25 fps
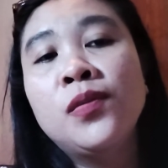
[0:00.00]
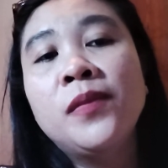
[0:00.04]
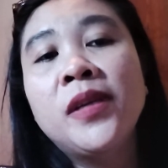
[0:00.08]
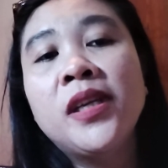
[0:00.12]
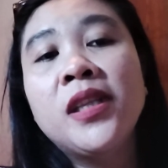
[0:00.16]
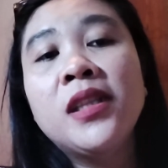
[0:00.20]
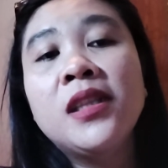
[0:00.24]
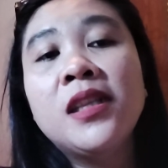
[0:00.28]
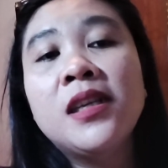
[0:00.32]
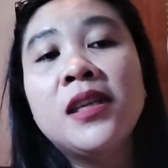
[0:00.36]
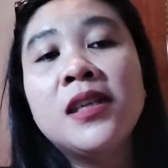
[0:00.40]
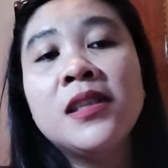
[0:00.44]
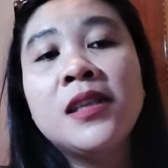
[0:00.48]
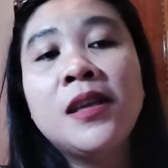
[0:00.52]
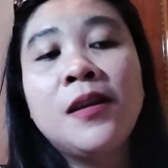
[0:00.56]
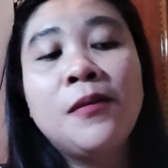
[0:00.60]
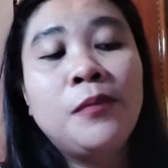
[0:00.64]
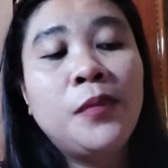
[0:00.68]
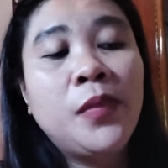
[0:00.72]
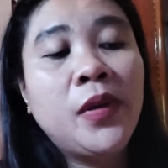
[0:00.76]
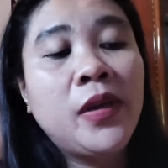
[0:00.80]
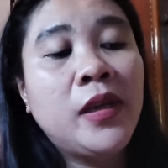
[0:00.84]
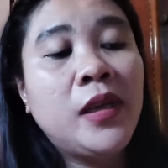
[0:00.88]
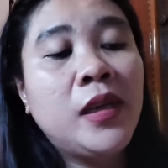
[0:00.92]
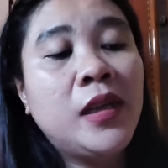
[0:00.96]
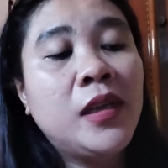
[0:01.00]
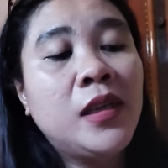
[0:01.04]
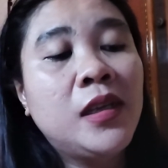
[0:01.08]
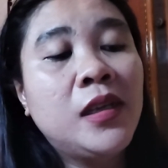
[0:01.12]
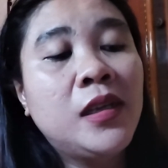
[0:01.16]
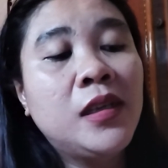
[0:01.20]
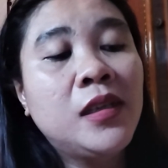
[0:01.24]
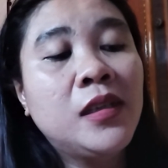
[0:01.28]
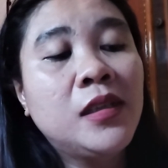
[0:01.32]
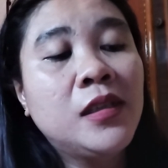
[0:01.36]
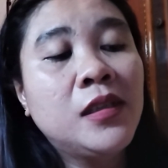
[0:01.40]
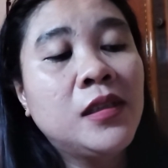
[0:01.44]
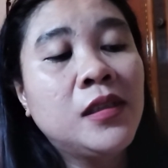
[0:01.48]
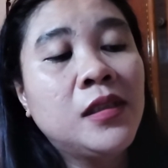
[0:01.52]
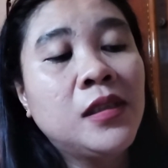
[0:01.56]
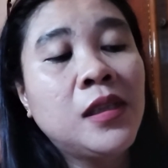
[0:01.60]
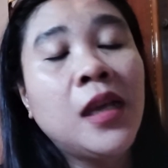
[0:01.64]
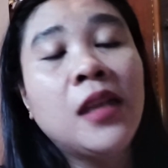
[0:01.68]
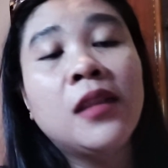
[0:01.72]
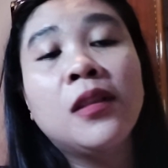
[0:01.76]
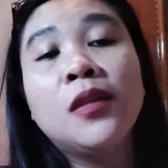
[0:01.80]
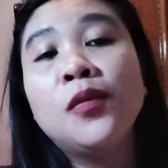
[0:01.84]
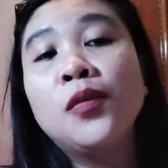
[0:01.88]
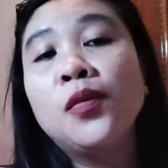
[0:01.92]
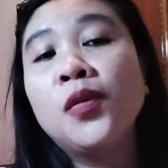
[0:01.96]
meter sampai
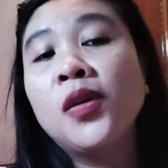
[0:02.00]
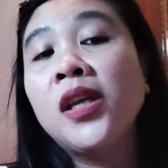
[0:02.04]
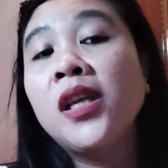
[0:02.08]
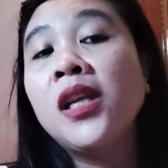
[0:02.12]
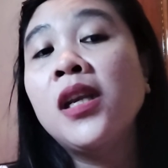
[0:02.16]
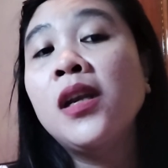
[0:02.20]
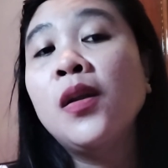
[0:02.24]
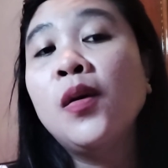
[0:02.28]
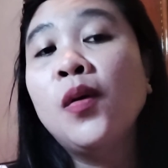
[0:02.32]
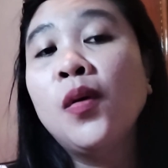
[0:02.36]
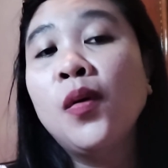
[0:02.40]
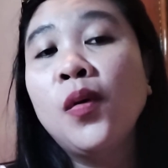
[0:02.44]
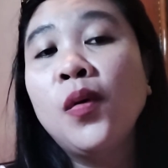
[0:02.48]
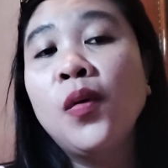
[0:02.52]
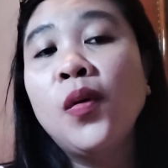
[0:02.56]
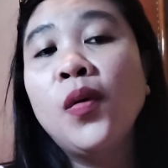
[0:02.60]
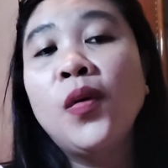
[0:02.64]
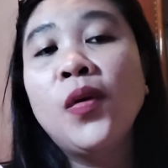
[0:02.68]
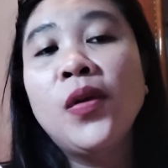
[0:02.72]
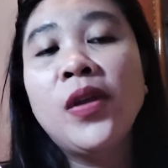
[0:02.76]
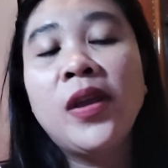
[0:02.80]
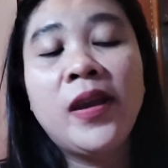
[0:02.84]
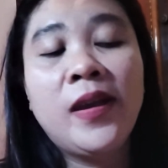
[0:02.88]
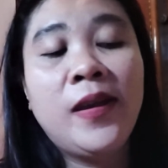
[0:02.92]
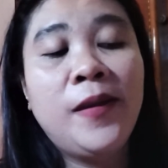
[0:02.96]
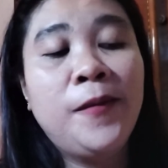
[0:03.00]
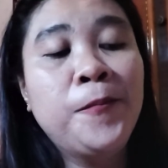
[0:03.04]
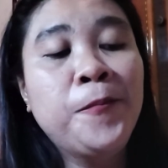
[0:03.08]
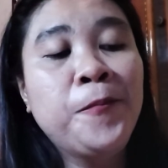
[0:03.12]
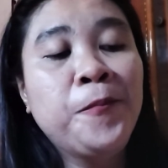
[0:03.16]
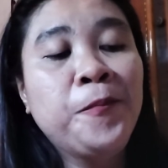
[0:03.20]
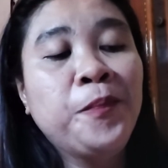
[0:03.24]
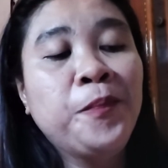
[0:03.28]
1 kilo ya